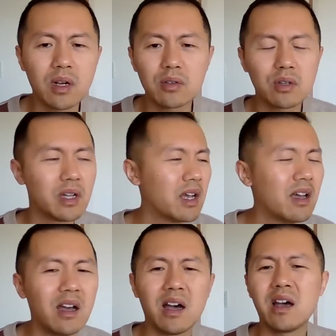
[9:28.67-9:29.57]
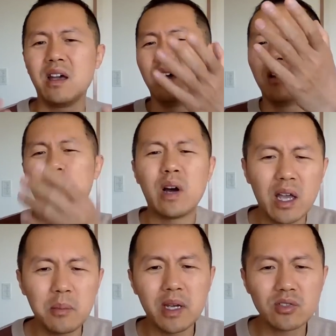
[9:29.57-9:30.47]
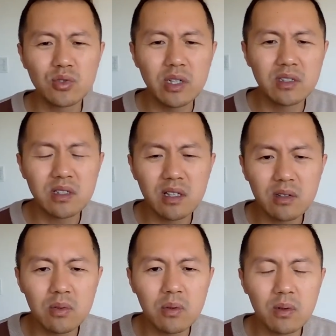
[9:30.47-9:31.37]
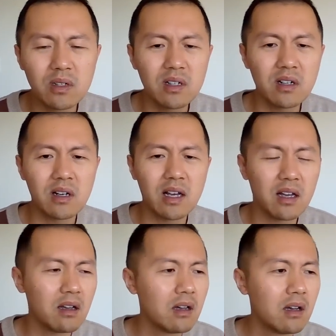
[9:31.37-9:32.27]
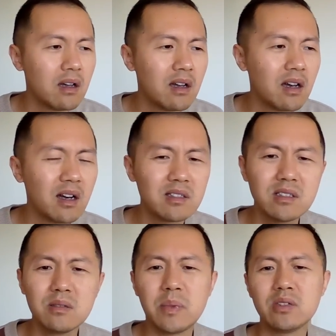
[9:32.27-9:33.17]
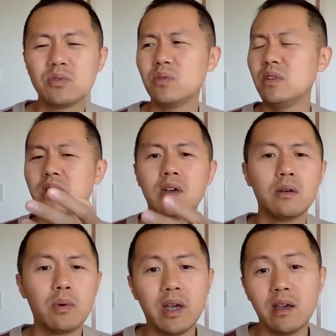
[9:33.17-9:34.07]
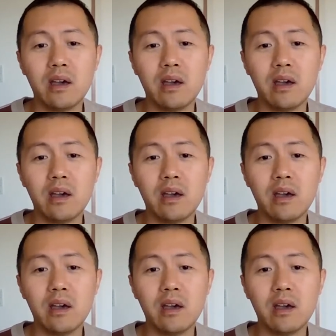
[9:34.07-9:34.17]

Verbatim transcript: 告诉你啊，外面水深火热了啊，资本主义喂，